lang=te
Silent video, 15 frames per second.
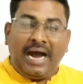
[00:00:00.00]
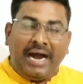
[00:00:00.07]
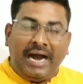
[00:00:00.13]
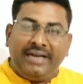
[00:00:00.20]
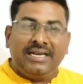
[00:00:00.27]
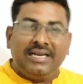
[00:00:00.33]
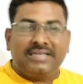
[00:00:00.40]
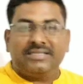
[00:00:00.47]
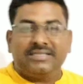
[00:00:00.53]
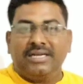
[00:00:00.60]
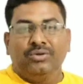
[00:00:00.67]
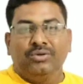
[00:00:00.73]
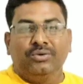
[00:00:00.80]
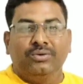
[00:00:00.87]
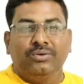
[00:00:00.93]
అన్ని
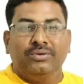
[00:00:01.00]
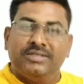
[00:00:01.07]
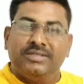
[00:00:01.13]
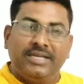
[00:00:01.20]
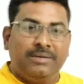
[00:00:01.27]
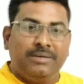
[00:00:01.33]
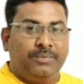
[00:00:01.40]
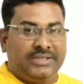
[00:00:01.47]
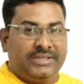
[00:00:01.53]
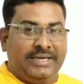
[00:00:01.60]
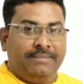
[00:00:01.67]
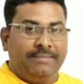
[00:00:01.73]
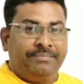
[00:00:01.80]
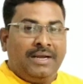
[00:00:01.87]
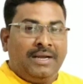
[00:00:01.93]
లక్షణాలు
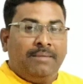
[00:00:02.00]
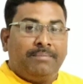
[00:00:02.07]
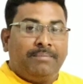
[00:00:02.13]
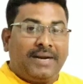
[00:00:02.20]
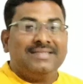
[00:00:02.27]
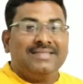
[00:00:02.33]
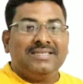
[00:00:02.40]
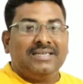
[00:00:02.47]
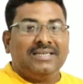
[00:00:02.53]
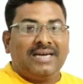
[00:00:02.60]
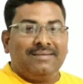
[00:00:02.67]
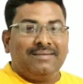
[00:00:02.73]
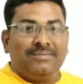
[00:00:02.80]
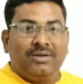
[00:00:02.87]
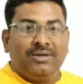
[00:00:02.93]
సరిపోతాయి ప్రాచీన
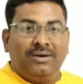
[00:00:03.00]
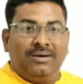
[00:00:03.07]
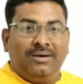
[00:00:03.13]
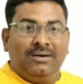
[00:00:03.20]
కాలంలో